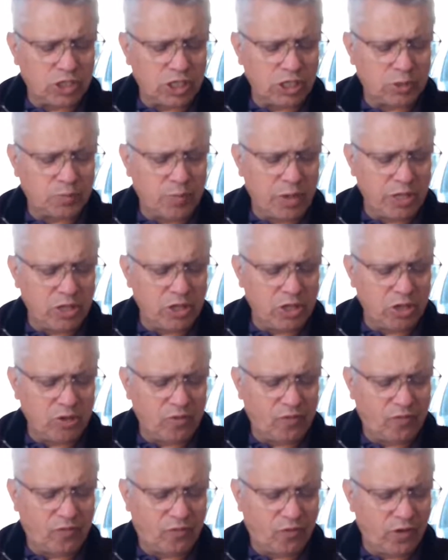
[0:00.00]

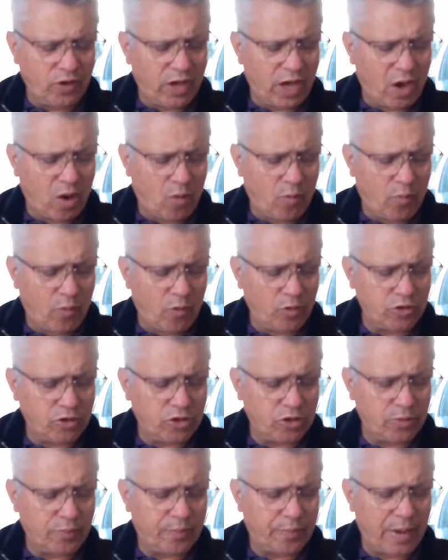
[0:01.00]
despedido, foi ao
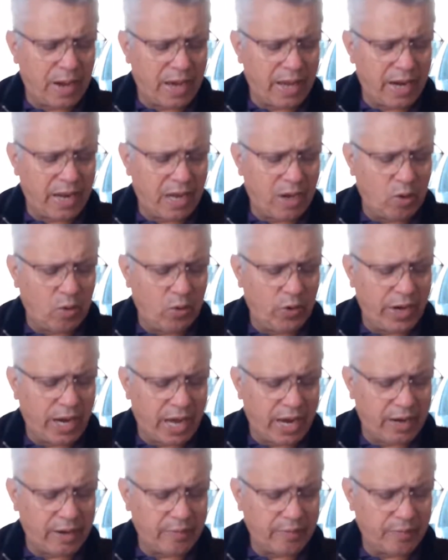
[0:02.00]
monte para
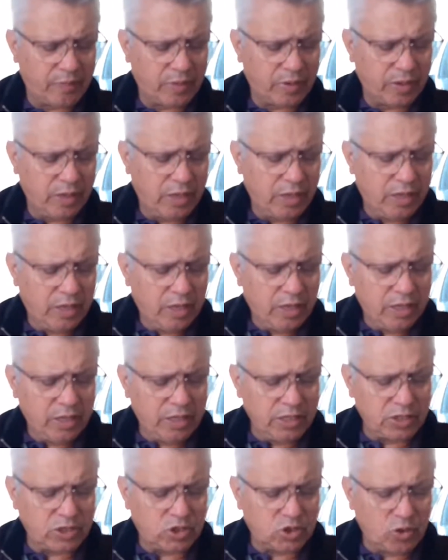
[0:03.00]
orar.
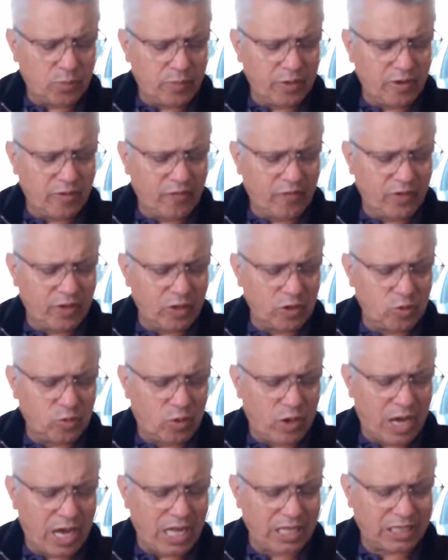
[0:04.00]
E
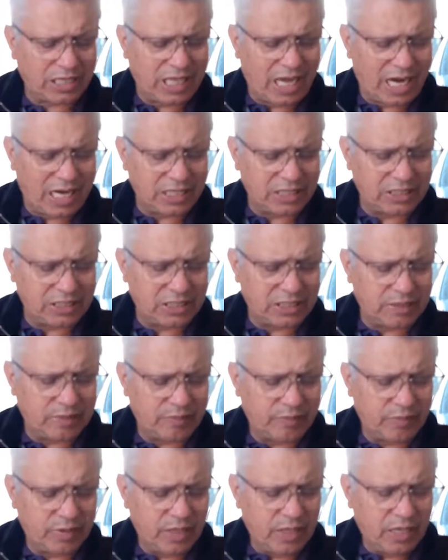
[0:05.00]
sobrevindo à tarde,
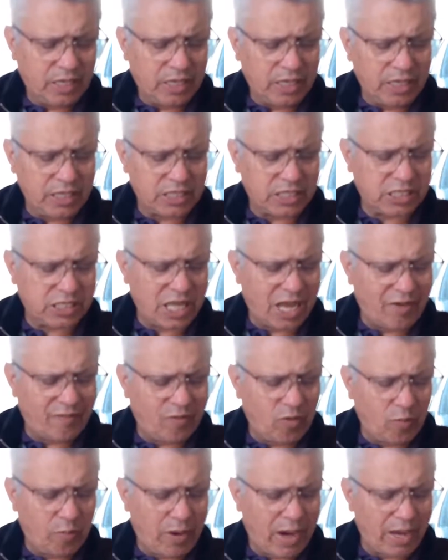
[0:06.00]

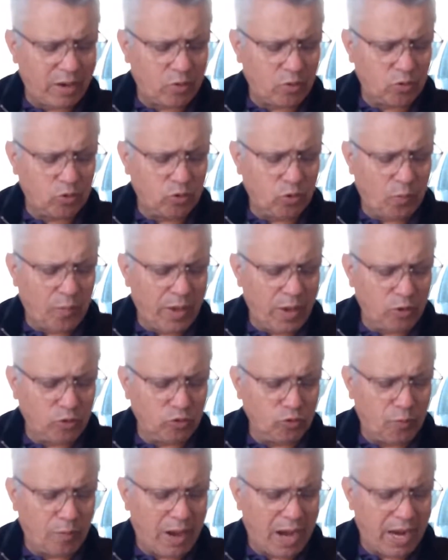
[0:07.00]
estava o barco no meio
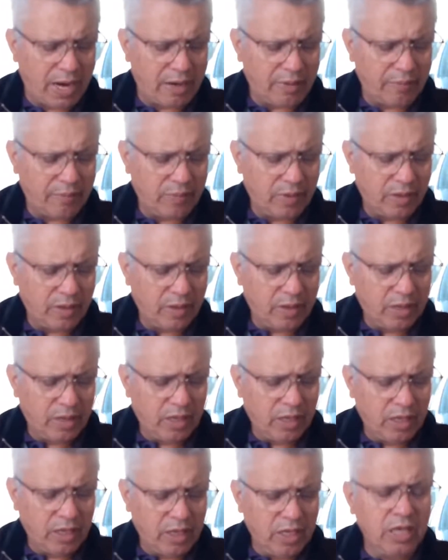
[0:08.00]
do mar
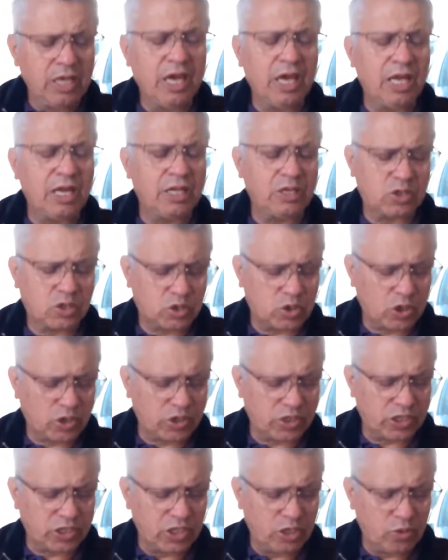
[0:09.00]
e ele
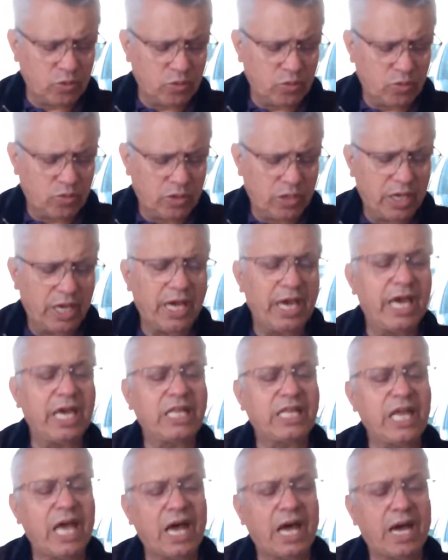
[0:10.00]
sozinho em
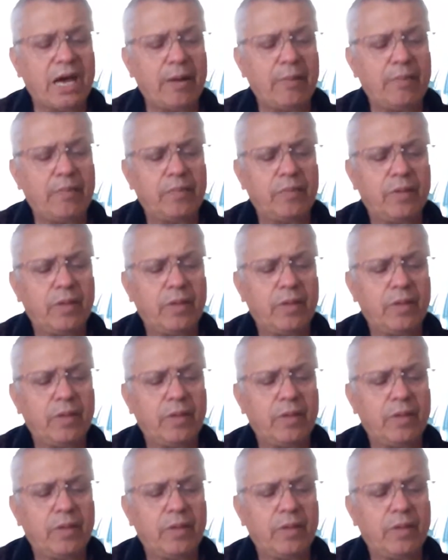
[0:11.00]
terra.